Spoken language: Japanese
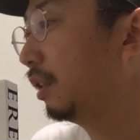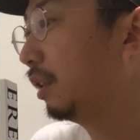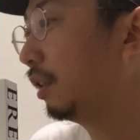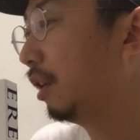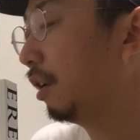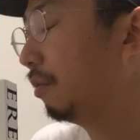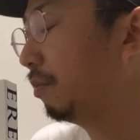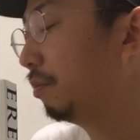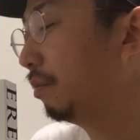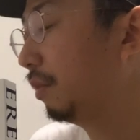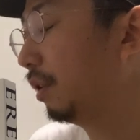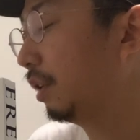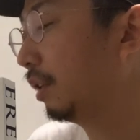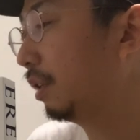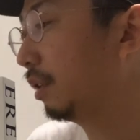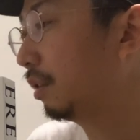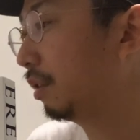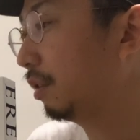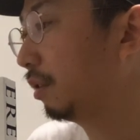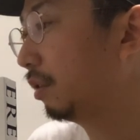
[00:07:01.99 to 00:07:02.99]
が、なん
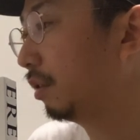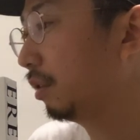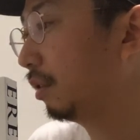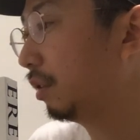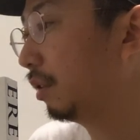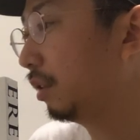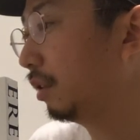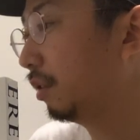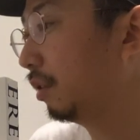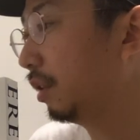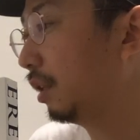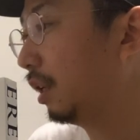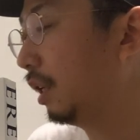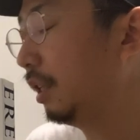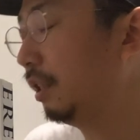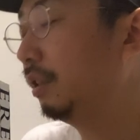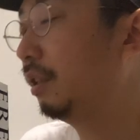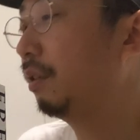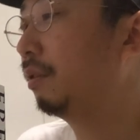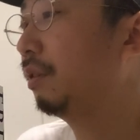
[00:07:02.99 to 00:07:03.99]
か、
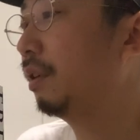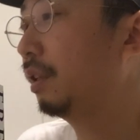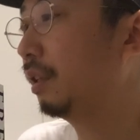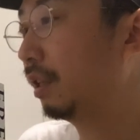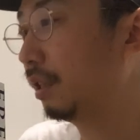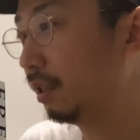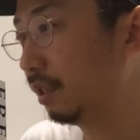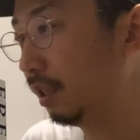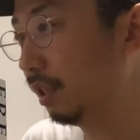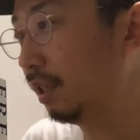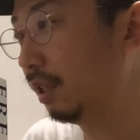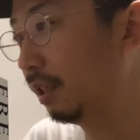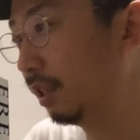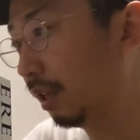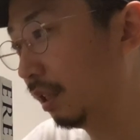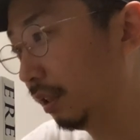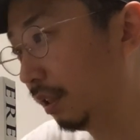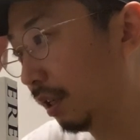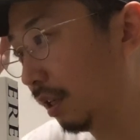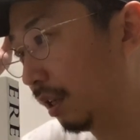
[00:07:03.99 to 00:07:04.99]
入ってくれたし、
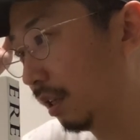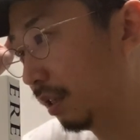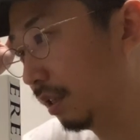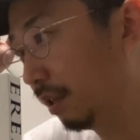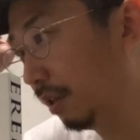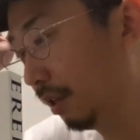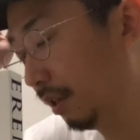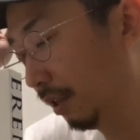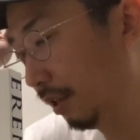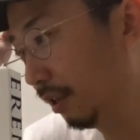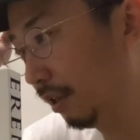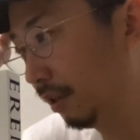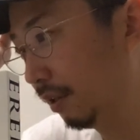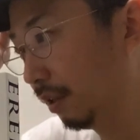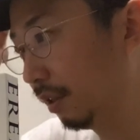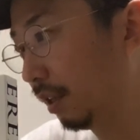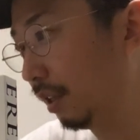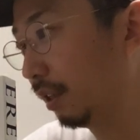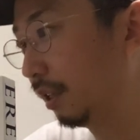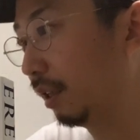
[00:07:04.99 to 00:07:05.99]
なんなら
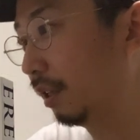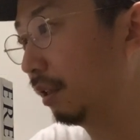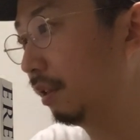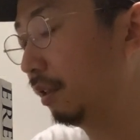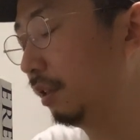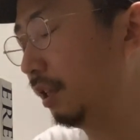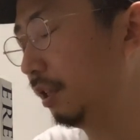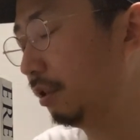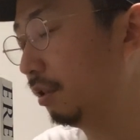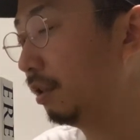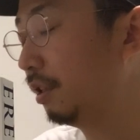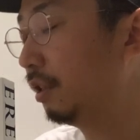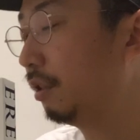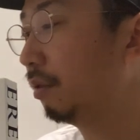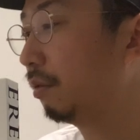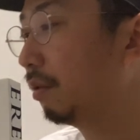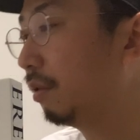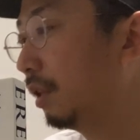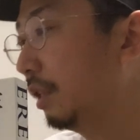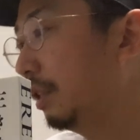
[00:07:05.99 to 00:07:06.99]
なんか
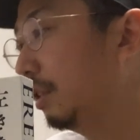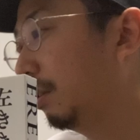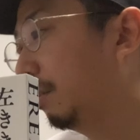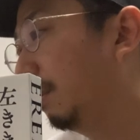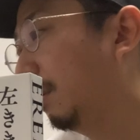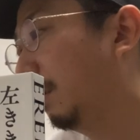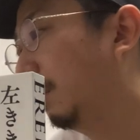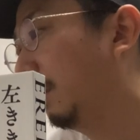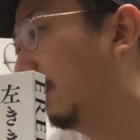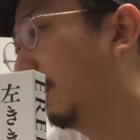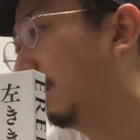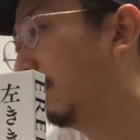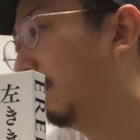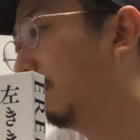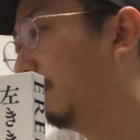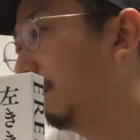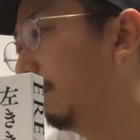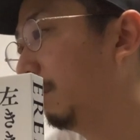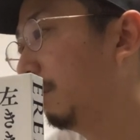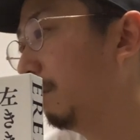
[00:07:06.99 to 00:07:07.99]
リツイートとかしてくれてす
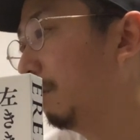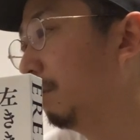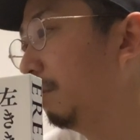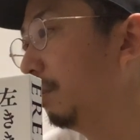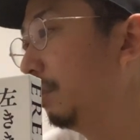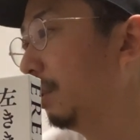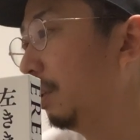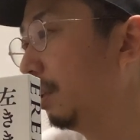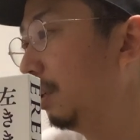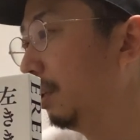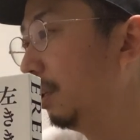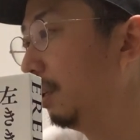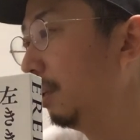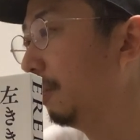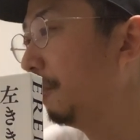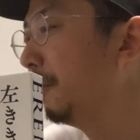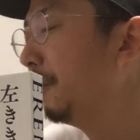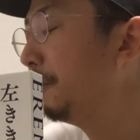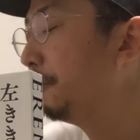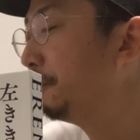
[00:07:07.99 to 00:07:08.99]
ごい好意的に